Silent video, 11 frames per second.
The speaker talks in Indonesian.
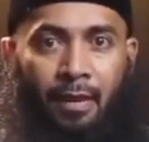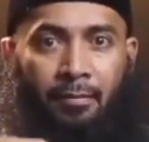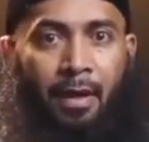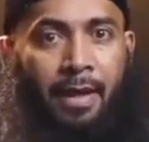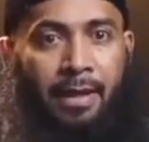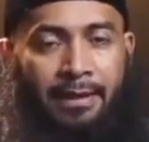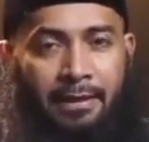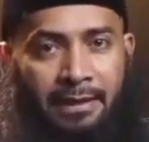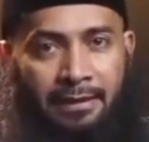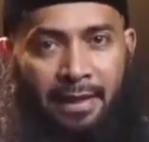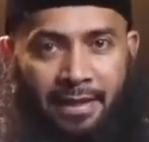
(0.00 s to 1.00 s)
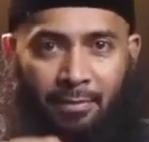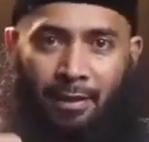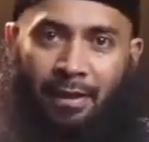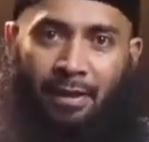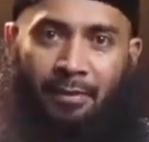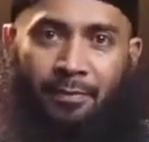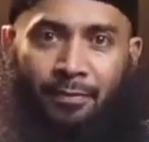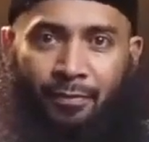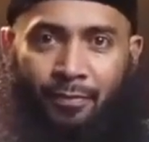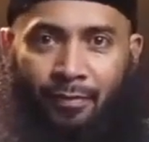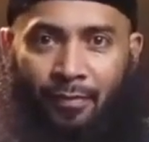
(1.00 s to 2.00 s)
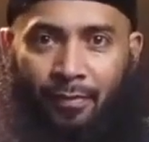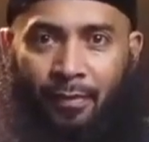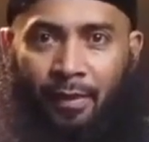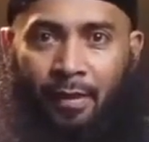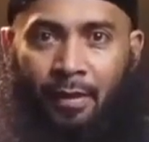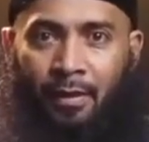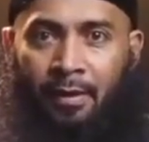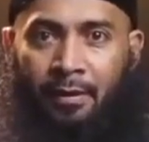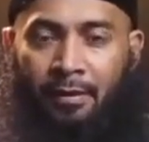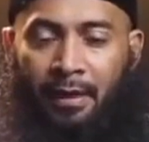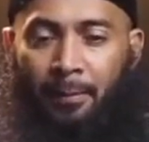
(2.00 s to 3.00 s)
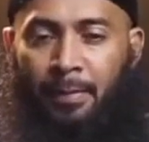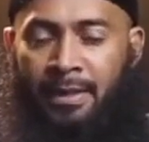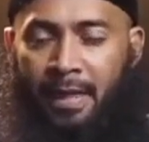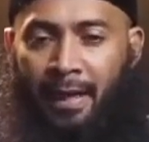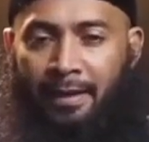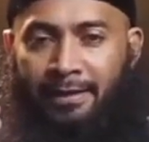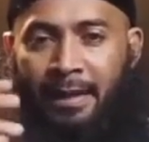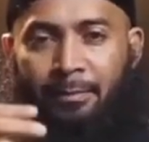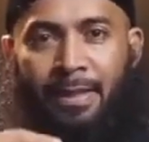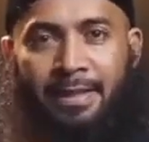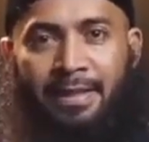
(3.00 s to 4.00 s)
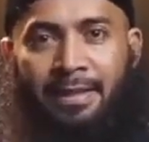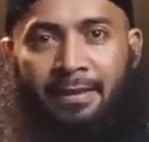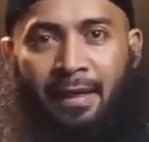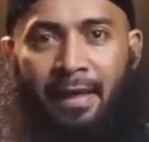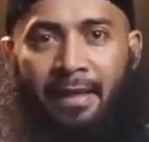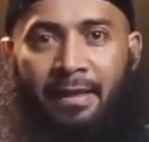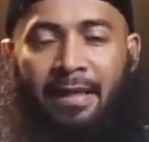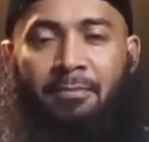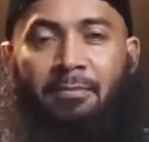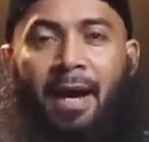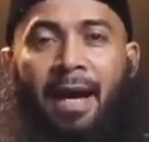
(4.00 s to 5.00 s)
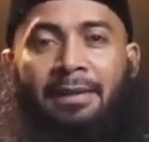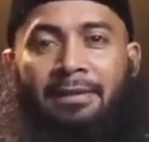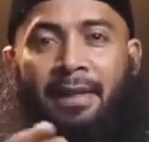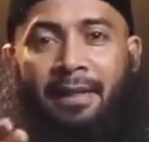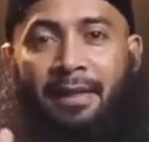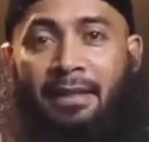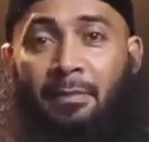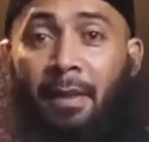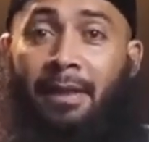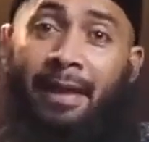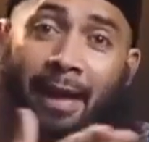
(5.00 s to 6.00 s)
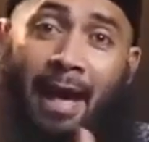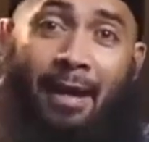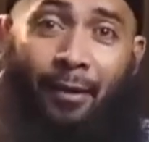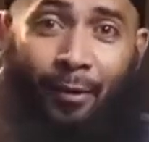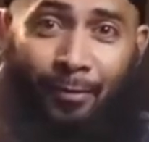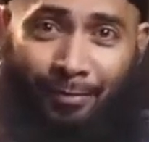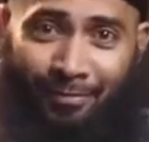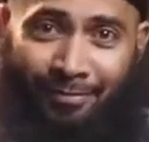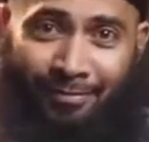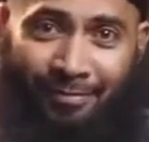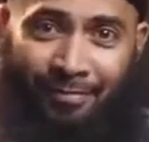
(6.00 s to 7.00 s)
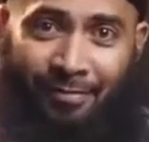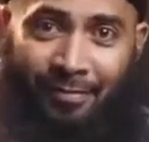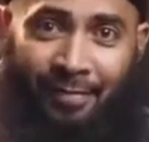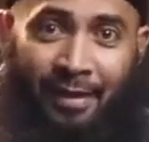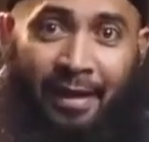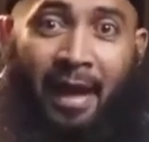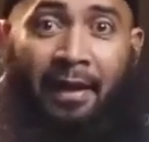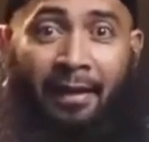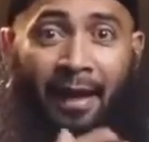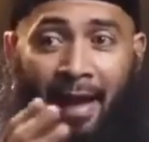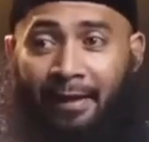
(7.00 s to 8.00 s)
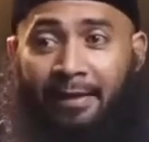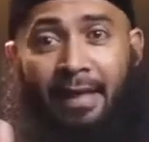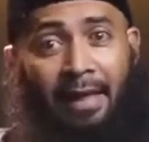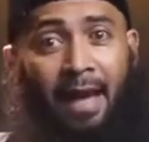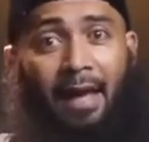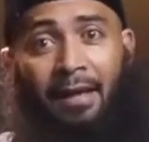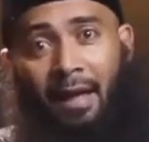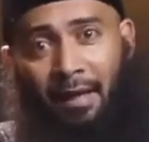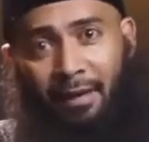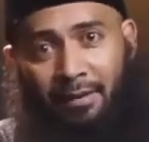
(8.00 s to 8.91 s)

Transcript: Maka kita cinta sama dia. Tapi jangan sampai cinta ini mengantarkan kepada yang haram. Karena ada yang halal.